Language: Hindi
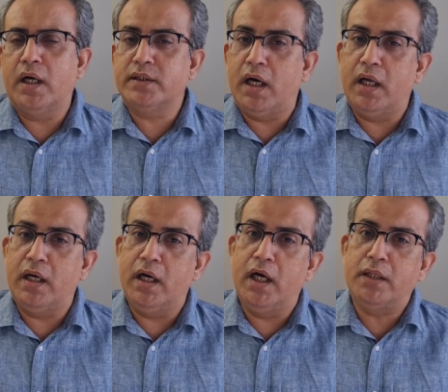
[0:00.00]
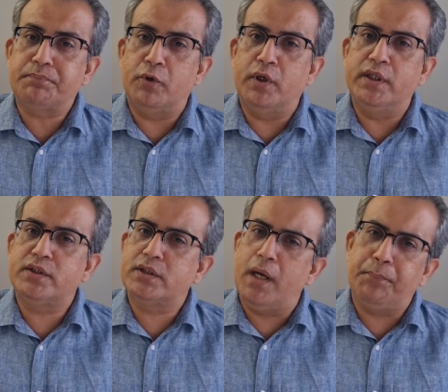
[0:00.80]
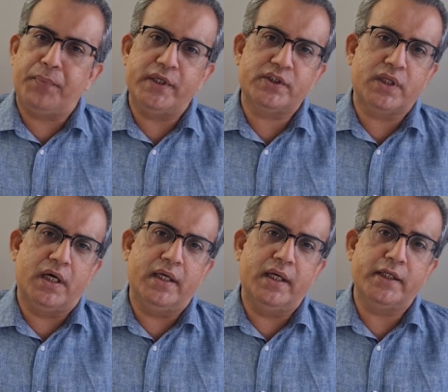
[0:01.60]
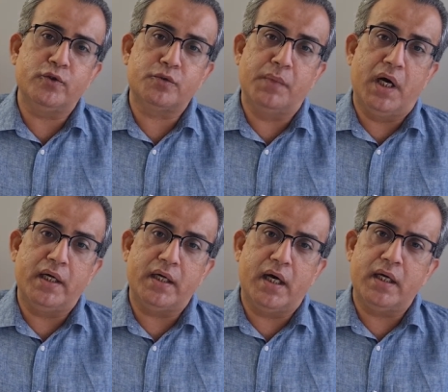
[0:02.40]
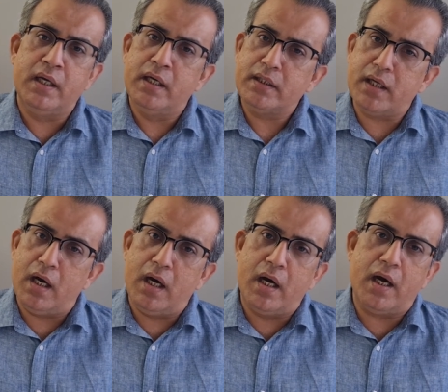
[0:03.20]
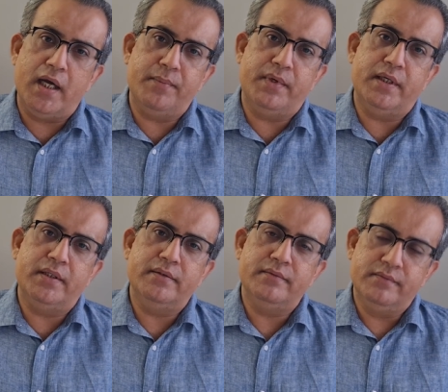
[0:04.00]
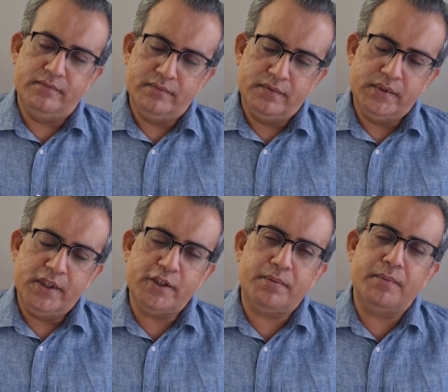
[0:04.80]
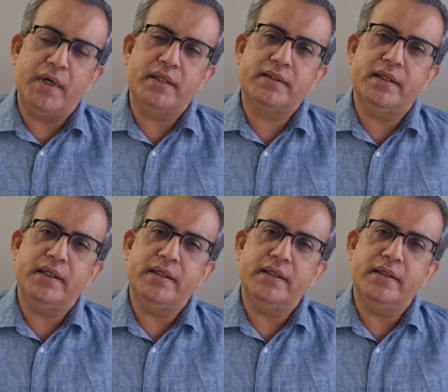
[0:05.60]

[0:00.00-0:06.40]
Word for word: अदालत पुलिस सब परेशान है कि उस्मान डार कहां गायब है इस पर बात करेंगे